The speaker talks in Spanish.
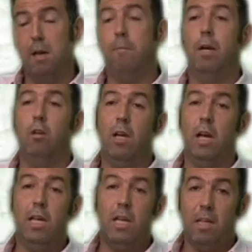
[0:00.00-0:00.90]
Pero de
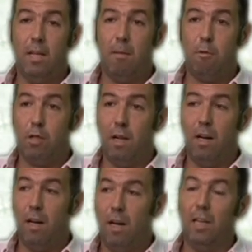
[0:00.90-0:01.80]
ahí, digamos,
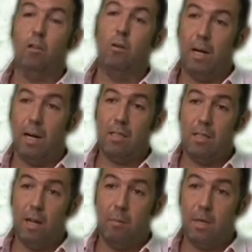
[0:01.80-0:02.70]
a, tomar las
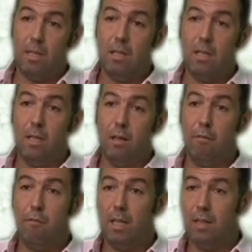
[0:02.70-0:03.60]
armas y
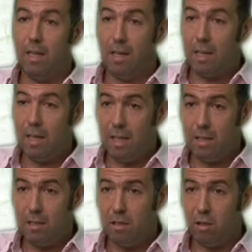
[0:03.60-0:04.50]
enfrentar al
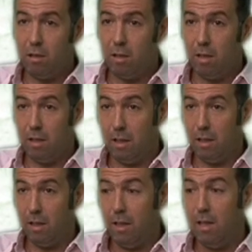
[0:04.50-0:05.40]
ejército,
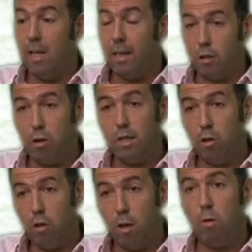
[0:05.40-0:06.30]
este, que son las
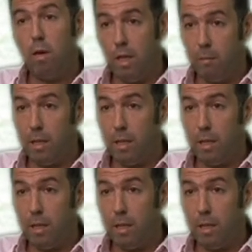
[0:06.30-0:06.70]
historias que uno lee de